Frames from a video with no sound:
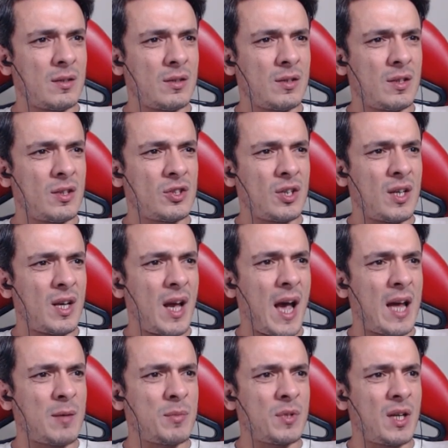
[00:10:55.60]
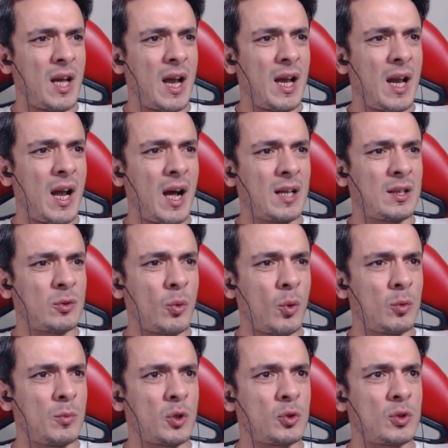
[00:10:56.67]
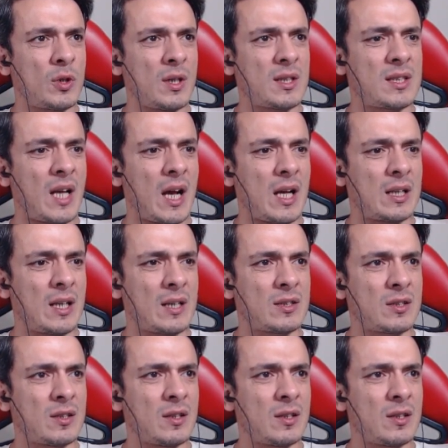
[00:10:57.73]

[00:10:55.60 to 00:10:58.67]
yiyeceği her biri 50 adet olmak üzere saklar.